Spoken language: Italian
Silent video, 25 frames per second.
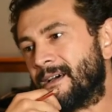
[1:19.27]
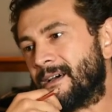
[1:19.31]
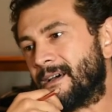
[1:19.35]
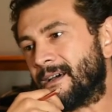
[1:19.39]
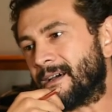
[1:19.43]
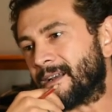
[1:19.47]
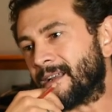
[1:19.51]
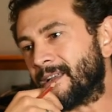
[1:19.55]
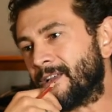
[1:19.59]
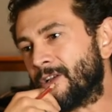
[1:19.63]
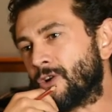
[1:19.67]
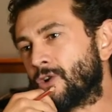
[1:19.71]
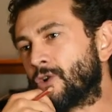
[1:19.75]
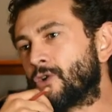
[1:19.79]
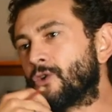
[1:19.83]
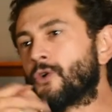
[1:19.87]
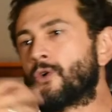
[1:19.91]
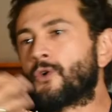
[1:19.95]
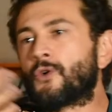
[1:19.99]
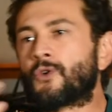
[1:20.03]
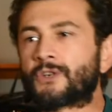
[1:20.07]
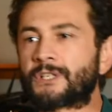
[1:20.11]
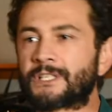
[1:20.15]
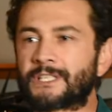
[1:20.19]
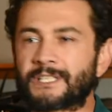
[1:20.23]

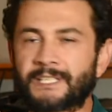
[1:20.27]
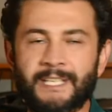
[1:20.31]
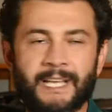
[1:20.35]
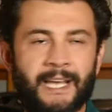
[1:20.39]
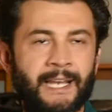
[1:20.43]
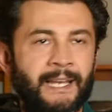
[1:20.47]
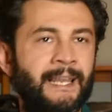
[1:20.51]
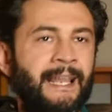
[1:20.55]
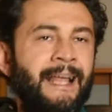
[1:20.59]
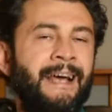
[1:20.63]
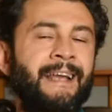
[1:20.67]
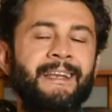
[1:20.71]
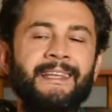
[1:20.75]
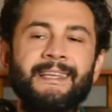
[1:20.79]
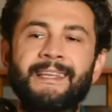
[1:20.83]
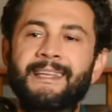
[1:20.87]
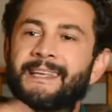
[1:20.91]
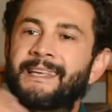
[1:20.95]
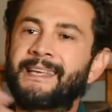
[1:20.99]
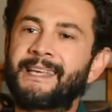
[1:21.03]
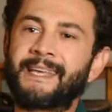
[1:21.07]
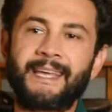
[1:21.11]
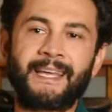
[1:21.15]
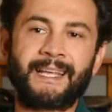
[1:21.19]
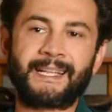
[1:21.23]
rincorsa alla
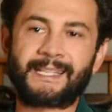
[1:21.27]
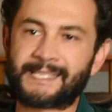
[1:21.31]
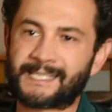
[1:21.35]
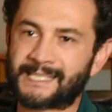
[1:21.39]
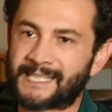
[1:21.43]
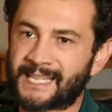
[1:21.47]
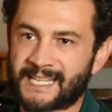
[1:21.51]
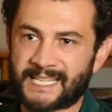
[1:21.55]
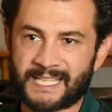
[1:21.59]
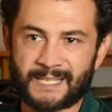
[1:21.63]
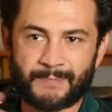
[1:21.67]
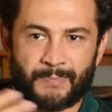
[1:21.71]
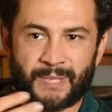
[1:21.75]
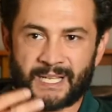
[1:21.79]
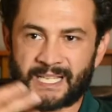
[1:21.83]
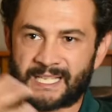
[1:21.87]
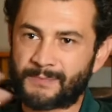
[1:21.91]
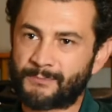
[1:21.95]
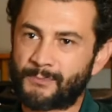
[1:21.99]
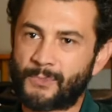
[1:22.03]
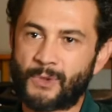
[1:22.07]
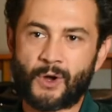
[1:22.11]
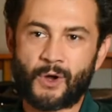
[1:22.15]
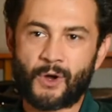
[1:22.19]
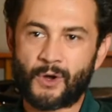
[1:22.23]
ricchezza
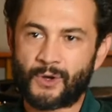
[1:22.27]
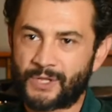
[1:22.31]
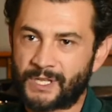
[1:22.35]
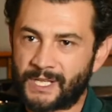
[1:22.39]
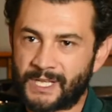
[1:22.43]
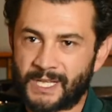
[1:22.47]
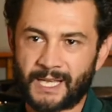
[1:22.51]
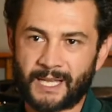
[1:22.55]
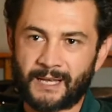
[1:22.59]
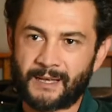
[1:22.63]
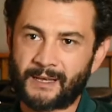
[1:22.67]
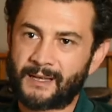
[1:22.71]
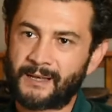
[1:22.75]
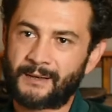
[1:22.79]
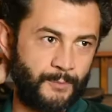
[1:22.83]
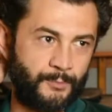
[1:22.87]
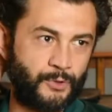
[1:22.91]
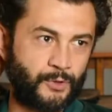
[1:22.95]
spasmodica,